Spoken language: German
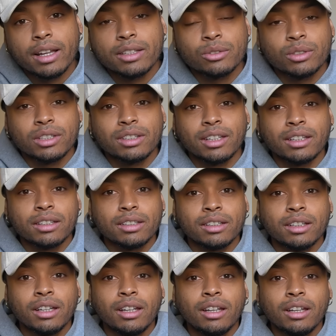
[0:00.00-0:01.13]
Also ich
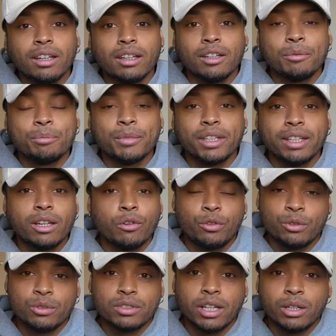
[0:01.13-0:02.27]
denke, ähm, jeder
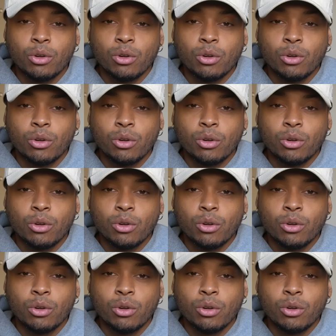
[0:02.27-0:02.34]
von uns